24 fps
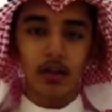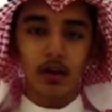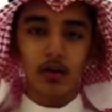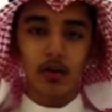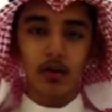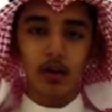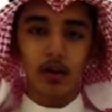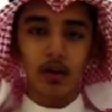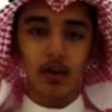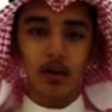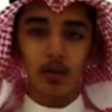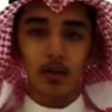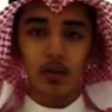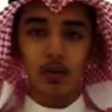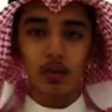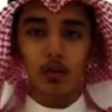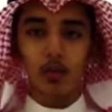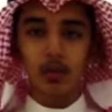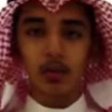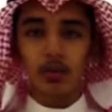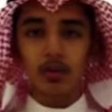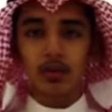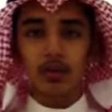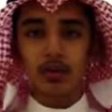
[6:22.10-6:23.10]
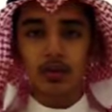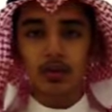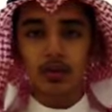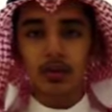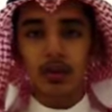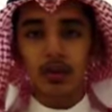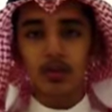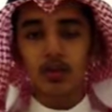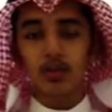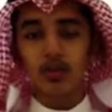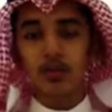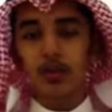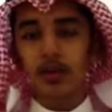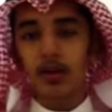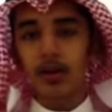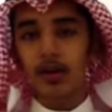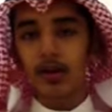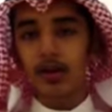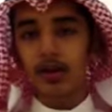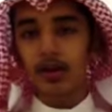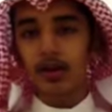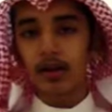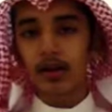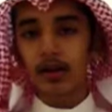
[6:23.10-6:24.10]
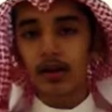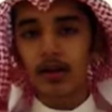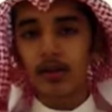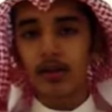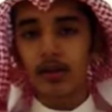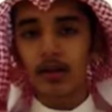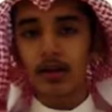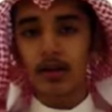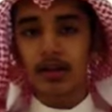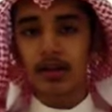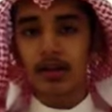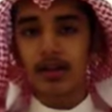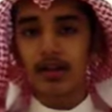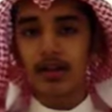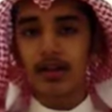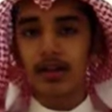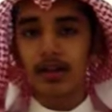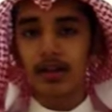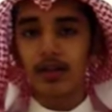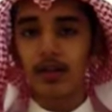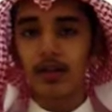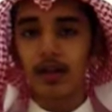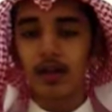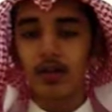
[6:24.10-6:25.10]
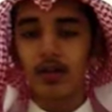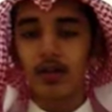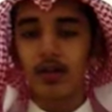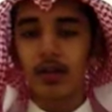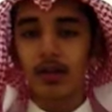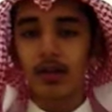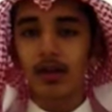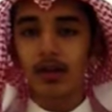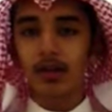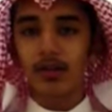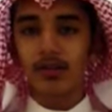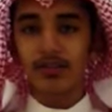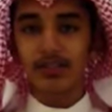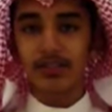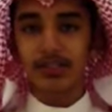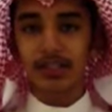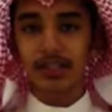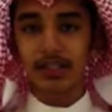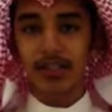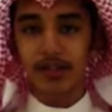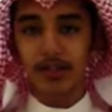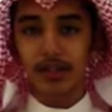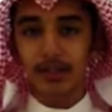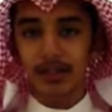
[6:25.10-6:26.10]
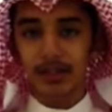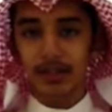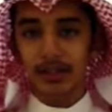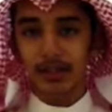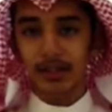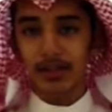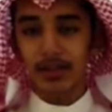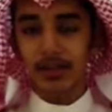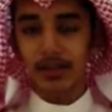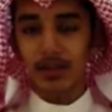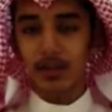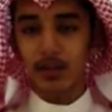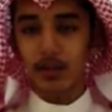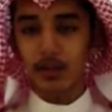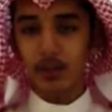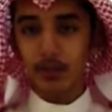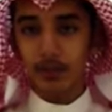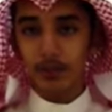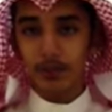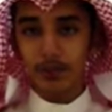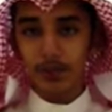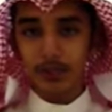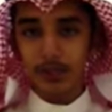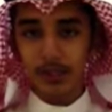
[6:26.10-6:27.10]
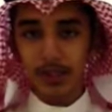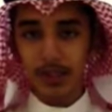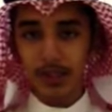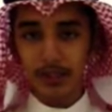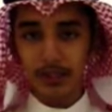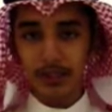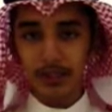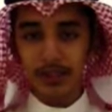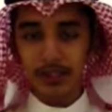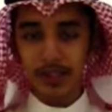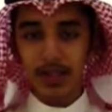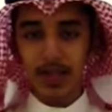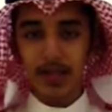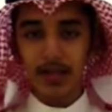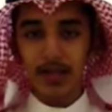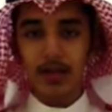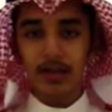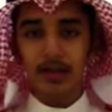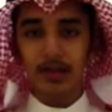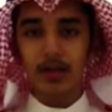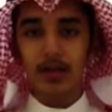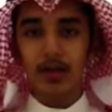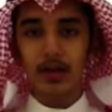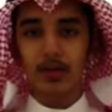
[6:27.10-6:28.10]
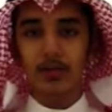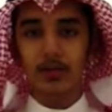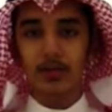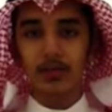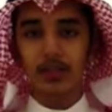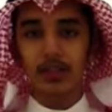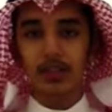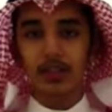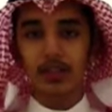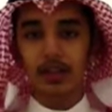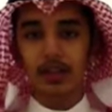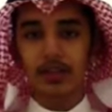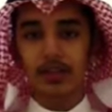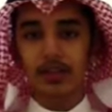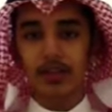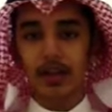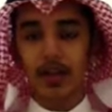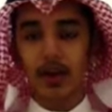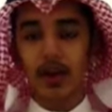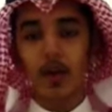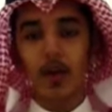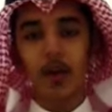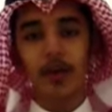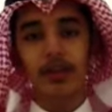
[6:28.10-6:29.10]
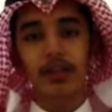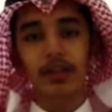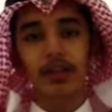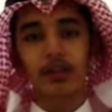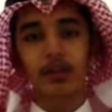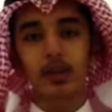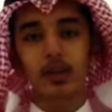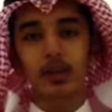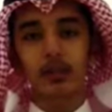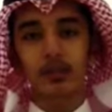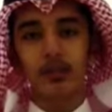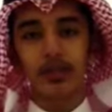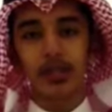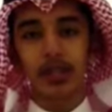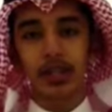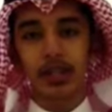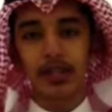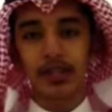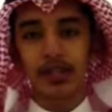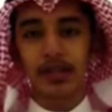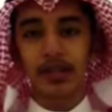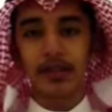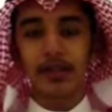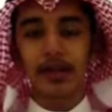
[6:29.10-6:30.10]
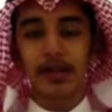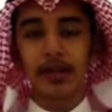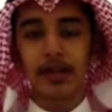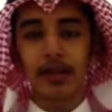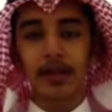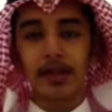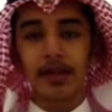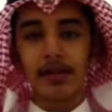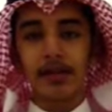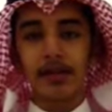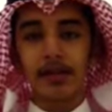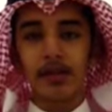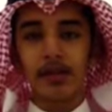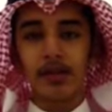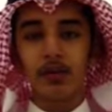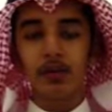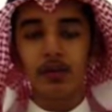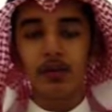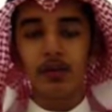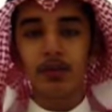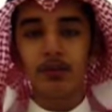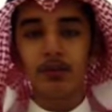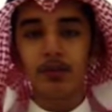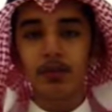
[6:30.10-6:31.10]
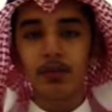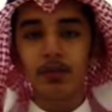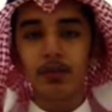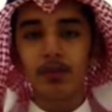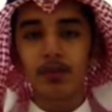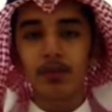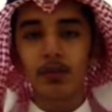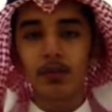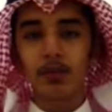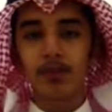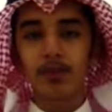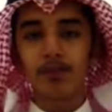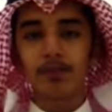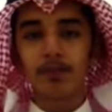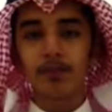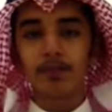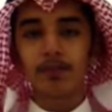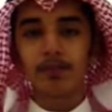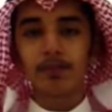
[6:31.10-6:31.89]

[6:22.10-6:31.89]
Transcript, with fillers: ويقول لا تبالغ ولكن نحن لا نبالغ في سلامتك نحن نحب سلامتك يا أيها المشاهد أو أيتها المشاهدة نحن نحبكم